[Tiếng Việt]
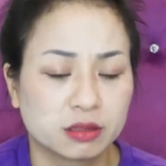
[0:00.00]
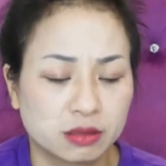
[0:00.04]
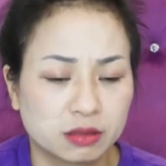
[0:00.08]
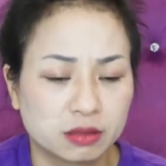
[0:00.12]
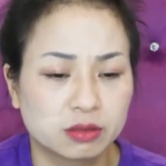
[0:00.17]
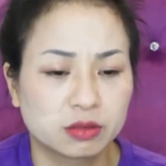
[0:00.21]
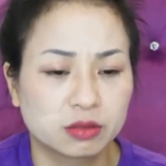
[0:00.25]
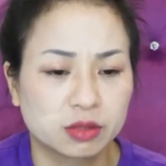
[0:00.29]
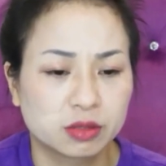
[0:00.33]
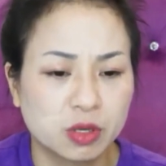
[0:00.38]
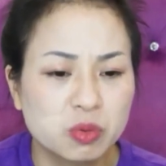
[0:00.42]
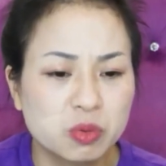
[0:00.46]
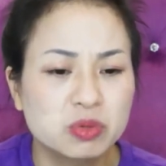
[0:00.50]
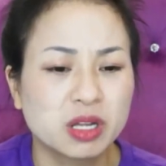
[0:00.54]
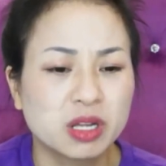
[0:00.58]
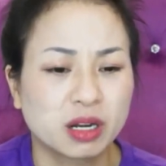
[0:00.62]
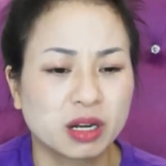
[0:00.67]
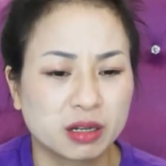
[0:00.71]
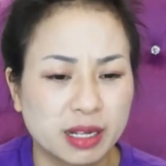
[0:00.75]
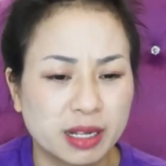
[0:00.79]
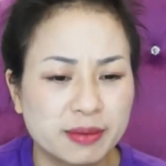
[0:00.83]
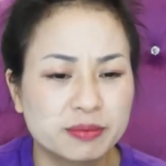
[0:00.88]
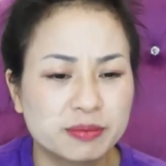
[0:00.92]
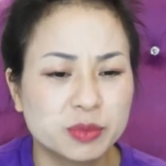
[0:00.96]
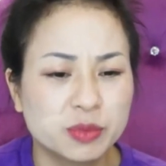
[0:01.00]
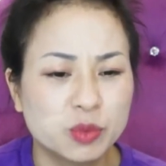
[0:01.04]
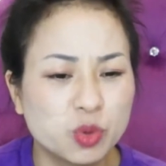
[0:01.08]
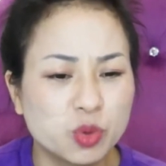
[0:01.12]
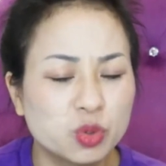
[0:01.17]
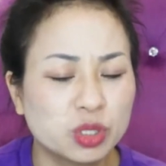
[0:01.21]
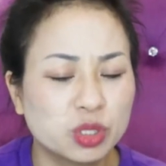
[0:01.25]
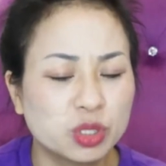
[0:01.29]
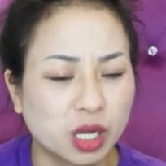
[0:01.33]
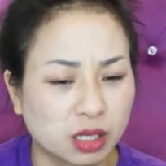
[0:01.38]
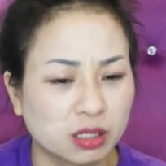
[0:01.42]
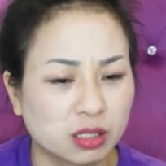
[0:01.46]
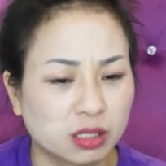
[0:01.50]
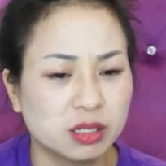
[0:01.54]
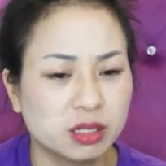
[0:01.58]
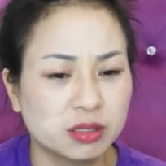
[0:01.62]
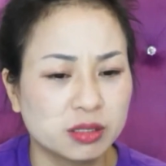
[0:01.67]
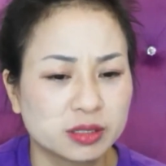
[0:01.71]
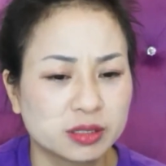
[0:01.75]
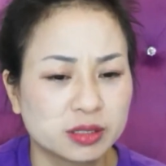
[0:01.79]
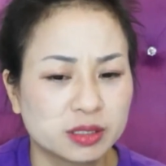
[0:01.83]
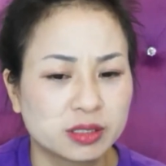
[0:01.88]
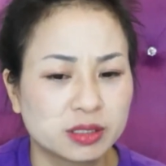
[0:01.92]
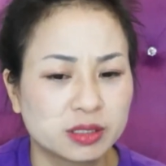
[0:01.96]
công nhận em ngu thật cơ.
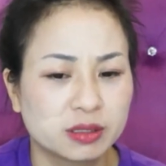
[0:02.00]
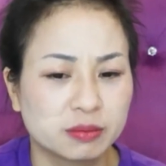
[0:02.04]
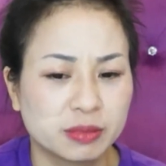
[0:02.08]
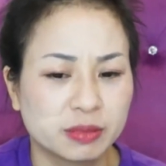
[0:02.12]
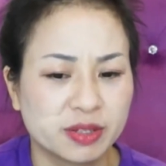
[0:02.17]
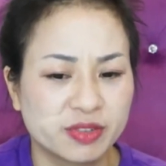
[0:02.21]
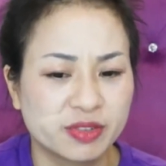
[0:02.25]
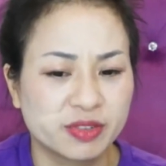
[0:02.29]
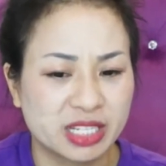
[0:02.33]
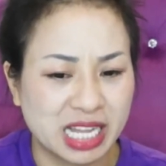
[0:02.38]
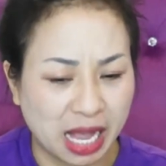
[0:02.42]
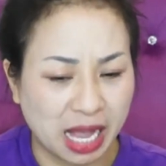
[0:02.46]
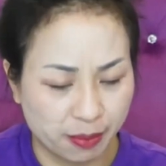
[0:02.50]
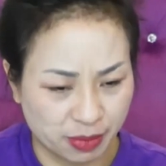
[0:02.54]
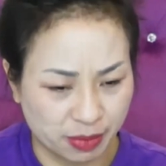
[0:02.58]
Mình phải giảm